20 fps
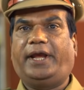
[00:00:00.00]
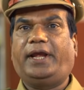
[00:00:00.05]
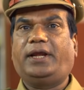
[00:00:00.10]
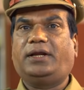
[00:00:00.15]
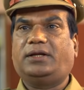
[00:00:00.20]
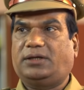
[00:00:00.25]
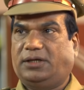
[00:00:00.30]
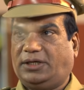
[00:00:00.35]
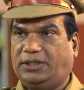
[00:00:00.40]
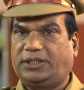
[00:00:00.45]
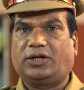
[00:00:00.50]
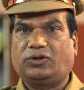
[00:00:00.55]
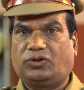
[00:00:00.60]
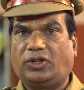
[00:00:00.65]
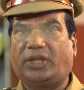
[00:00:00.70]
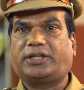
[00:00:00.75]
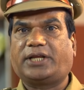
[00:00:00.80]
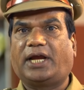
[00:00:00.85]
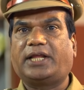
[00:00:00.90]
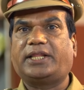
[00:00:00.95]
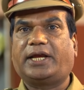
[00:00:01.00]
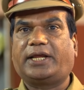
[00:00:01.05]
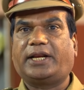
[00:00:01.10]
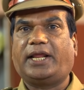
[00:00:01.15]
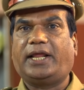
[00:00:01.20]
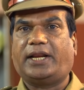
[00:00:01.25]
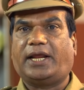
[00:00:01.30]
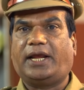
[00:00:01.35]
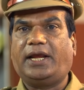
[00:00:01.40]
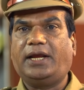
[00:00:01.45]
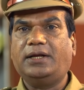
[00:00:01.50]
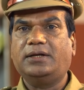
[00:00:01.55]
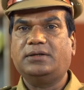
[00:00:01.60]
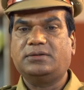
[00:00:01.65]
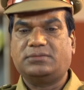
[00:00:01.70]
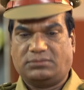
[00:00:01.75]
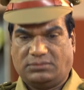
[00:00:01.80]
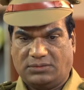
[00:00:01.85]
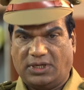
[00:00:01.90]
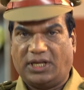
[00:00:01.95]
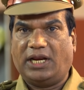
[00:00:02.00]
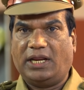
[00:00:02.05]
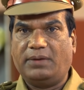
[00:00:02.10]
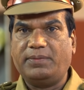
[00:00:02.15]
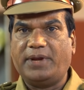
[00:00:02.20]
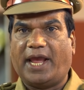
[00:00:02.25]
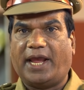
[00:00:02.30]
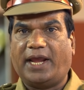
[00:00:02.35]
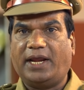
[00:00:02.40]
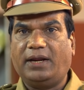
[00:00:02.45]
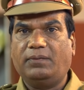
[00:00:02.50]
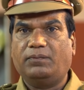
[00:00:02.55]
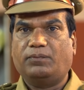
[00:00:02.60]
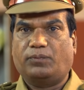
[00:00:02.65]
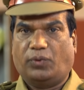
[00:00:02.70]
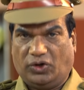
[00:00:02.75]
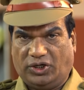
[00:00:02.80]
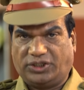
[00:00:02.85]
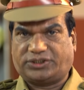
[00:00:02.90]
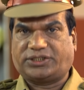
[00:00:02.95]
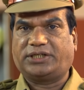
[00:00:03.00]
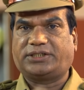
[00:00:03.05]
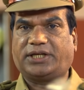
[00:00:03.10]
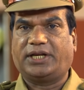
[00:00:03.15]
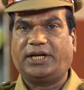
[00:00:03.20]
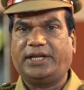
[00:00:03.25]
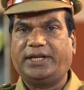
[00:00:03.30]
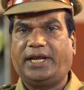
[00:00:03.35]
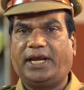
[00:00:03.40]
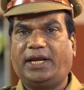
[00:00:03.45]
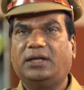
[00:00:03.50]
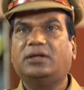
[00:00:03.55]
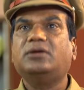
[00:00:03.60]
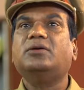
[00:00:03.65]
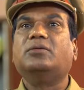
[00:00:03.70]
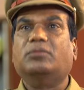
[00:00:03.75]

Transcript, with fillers: ए इधर उधर क्या देख रहे रे मेले में आए पुलिस स्टेशन नहीं है